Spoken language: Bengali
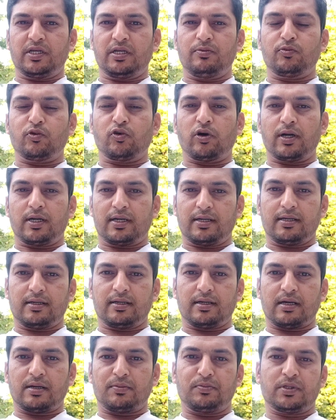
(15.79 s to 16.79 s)
ড্রিম ওয়ার্ল্ডে
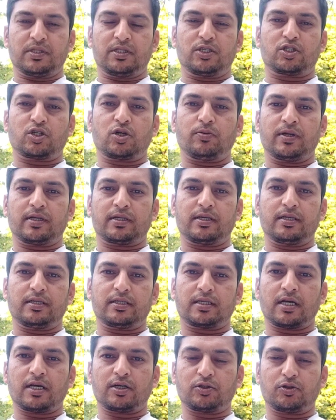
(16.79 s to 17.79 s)
আপনাদের সবাইকে
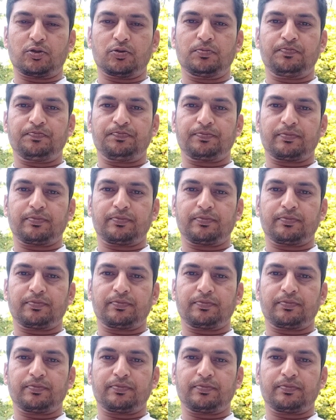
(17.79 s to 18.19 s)
স্বাগতম